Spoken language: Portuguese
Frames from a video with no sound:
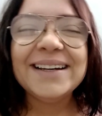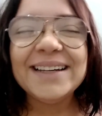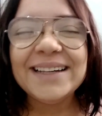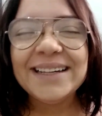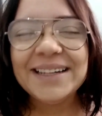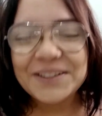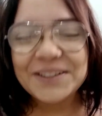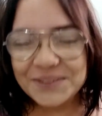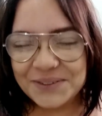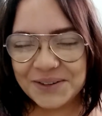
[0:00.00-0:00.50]

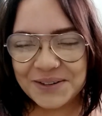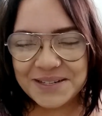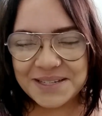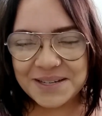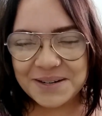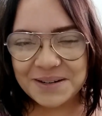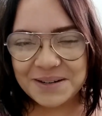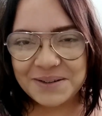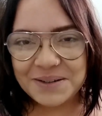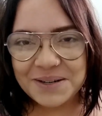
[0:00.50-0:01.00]
E eu não
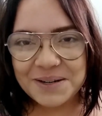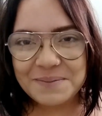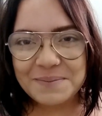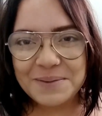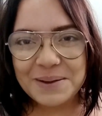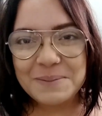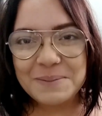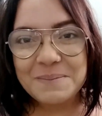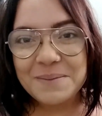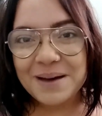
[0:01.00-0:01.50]
consigo
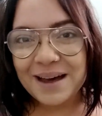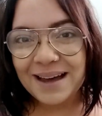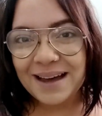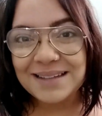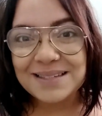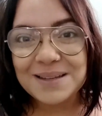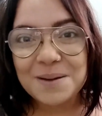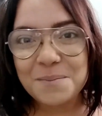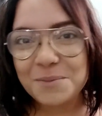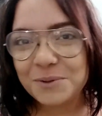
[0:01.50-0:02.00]
dormir,
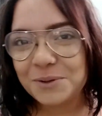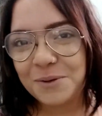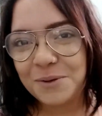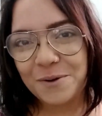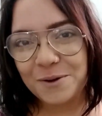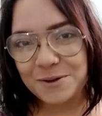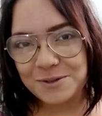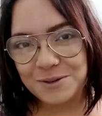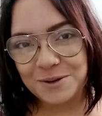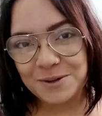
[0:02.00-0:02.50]
mas é muito
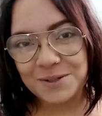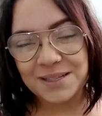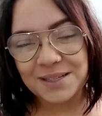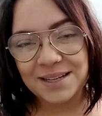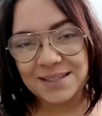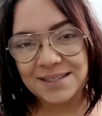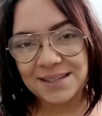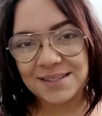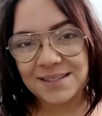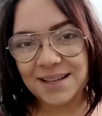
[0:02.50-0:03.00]
gostoso
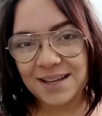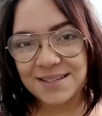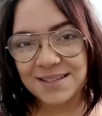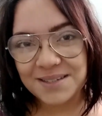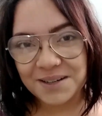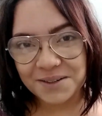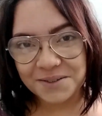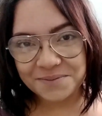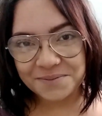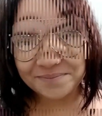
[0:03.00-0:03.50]
essa
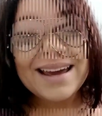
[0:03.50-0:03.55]
sensação.